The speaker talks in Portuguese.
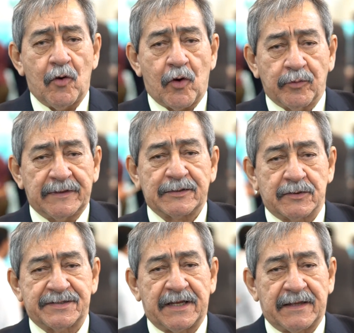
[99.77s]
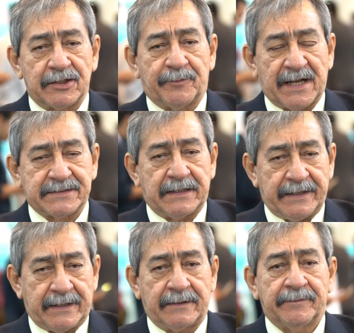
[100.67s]
como da sociedade
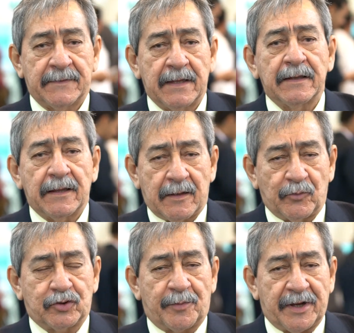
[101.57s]
brasileira. Muito